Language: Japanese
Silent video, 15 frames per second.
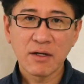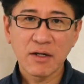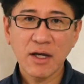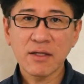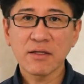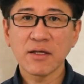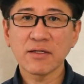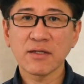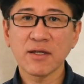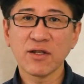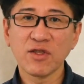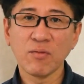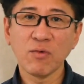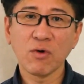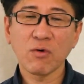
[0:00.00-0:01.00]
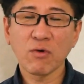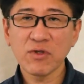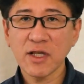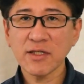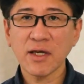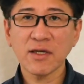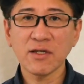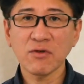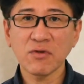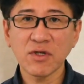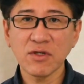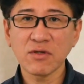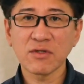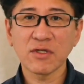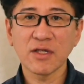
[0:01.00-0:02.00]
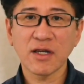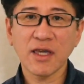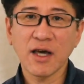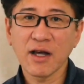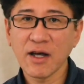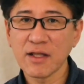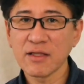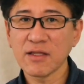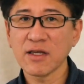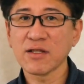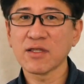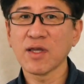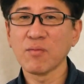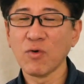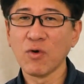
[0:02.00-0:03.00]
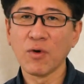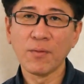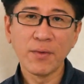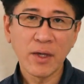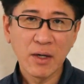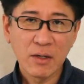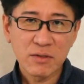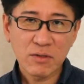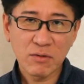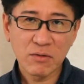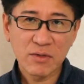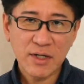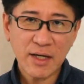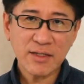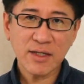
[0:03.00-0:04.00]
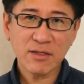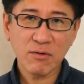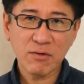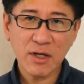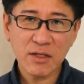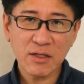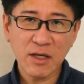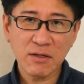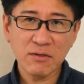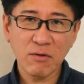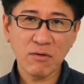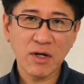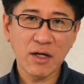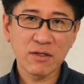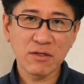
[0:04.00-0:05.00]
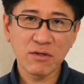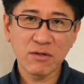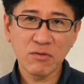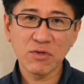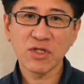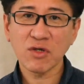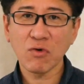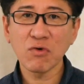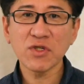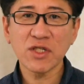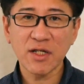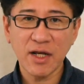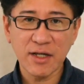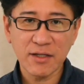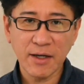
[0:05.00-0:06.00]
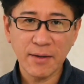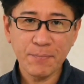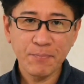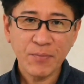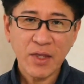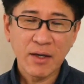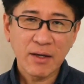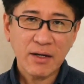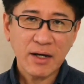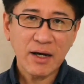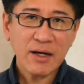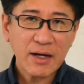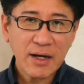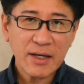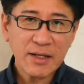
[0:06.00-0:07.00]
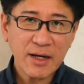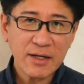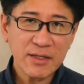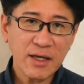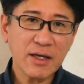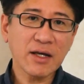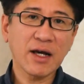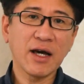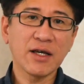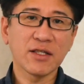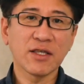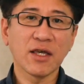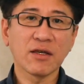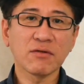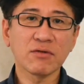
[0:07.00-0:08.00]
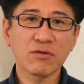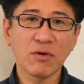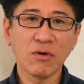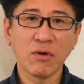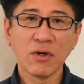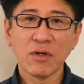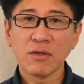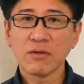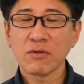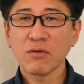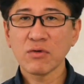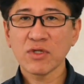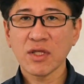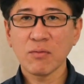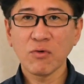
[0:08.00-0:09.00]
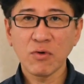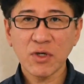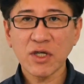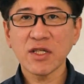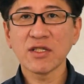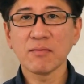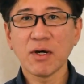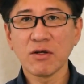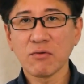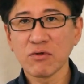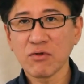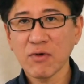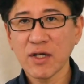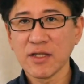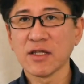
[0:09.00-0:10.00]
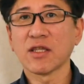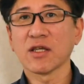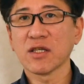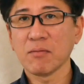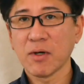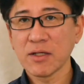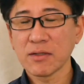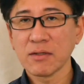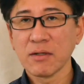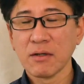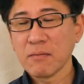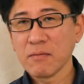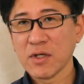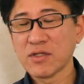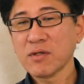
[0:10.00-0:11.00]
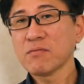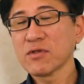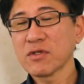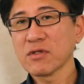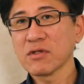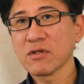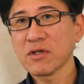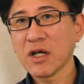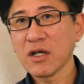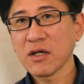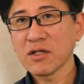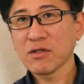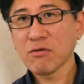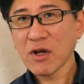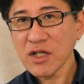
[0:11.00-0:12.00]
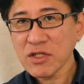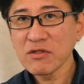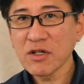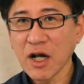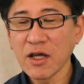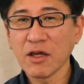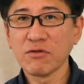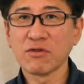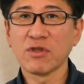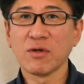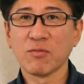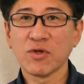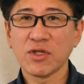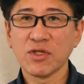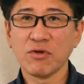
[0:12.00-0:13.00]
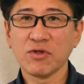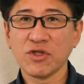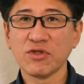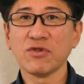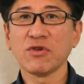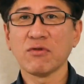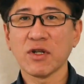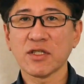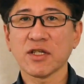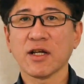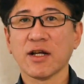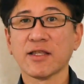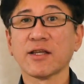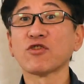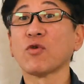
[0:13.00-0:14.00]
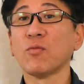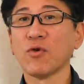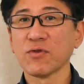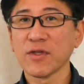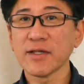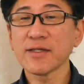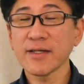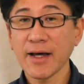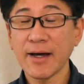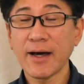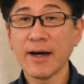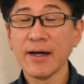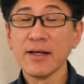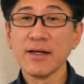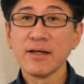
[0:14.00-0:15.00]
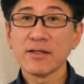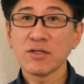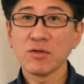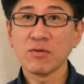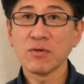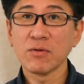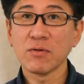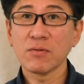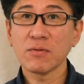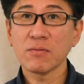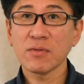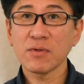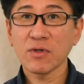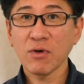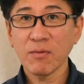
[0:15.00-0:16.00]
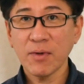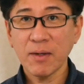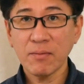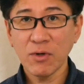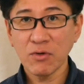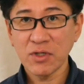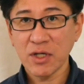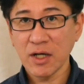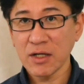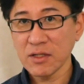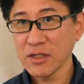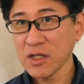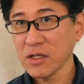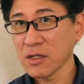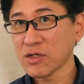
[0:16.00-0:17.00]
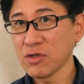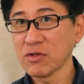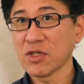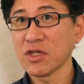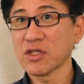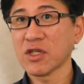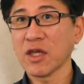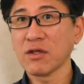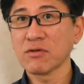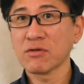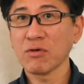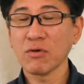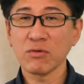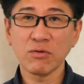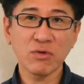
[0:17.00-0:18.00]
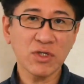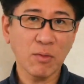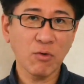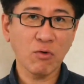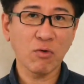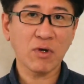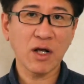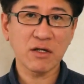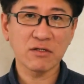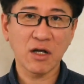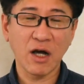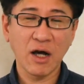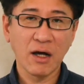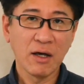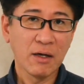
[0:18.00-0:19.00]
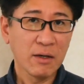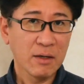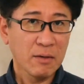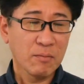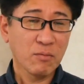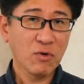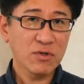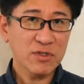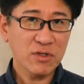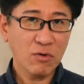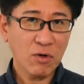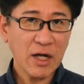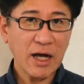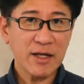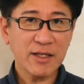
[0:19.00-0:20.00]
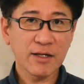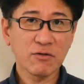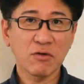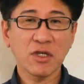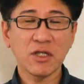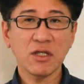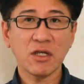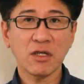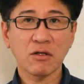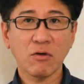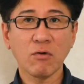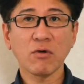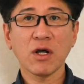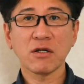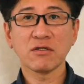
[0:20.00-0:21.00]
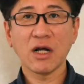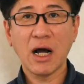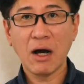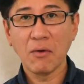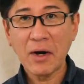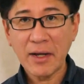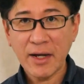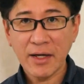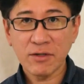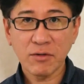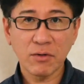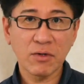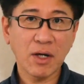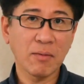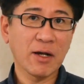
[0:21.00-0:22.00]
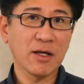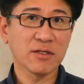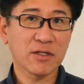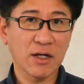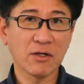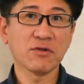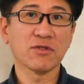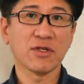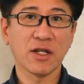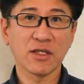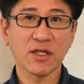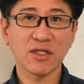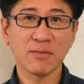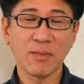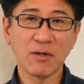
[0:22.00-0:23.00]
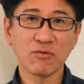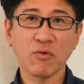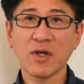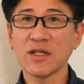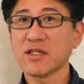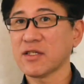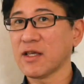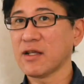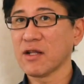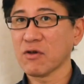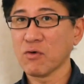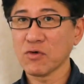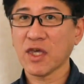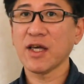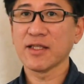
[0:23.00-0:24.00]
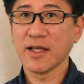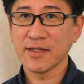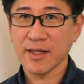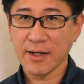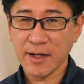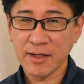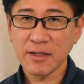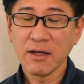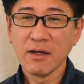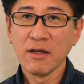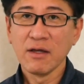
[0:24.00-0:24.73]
なんですけれども、小手先の技術だけ上がっていっても、そのなぜそうなっていくのかっていうのを思考しないで、考えないで書いていくと、どうしても行き詰まることが出てきます。まあ、人物が人らしく描けるっていうのも非常に重要な力だと思うんですが、その表面描写に終始していると、どうしても骨格がポーズを変えた時に骨格が合わないというかバランスが崩れてしまうとか自然な動きが出せない。